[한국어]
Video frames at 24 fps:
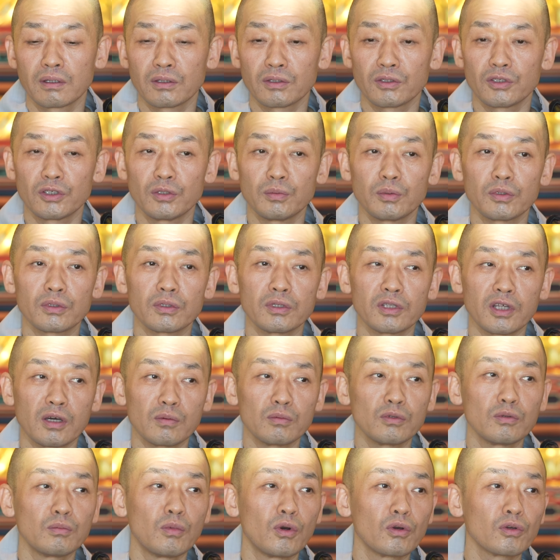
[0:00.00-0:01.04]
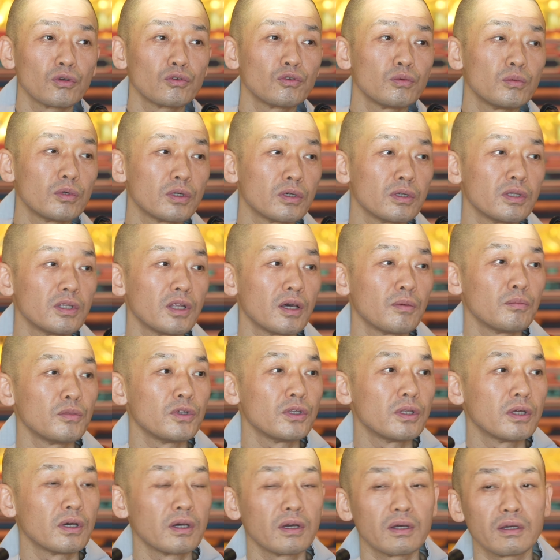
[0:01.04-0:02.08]
집어서 남을 먹여주면
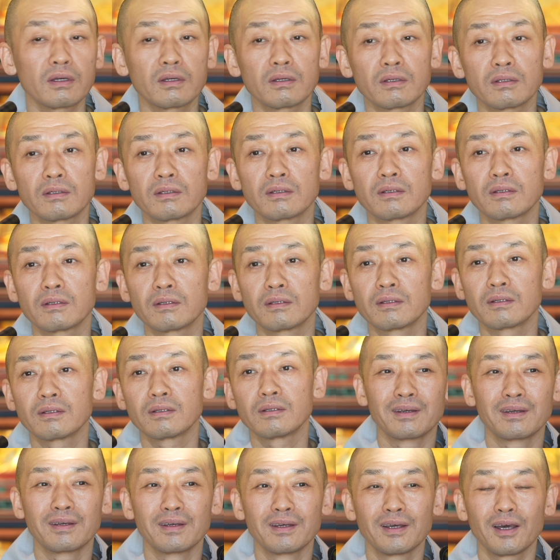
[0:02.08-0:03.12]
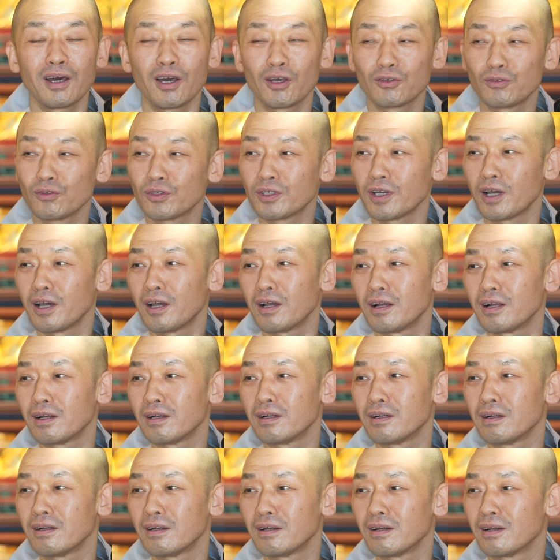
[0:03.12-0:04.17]
끝납니다. 아주
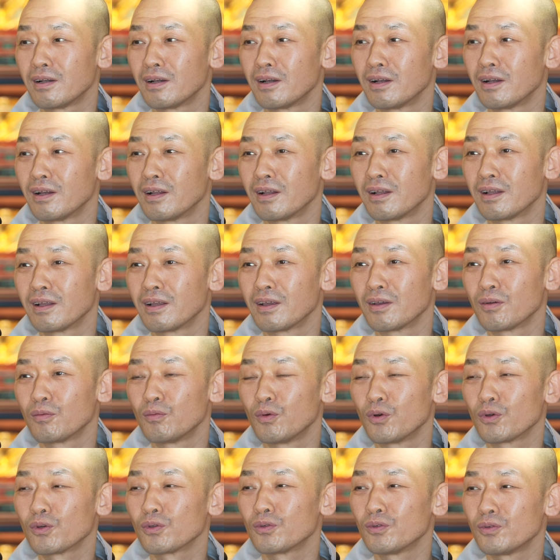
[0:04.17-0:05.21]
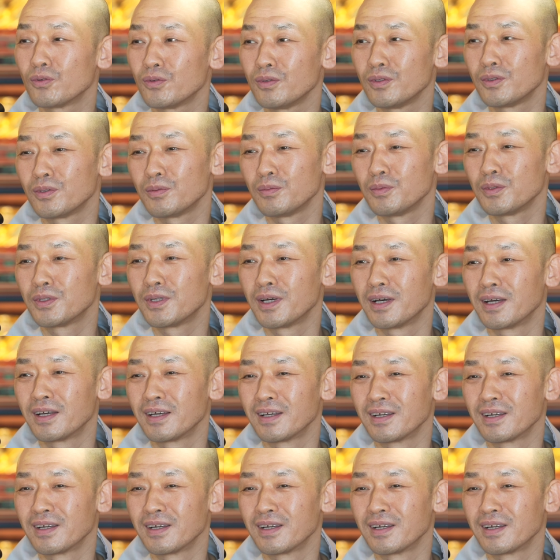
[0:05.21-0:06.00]
잘 먹여줄 수 있습니다.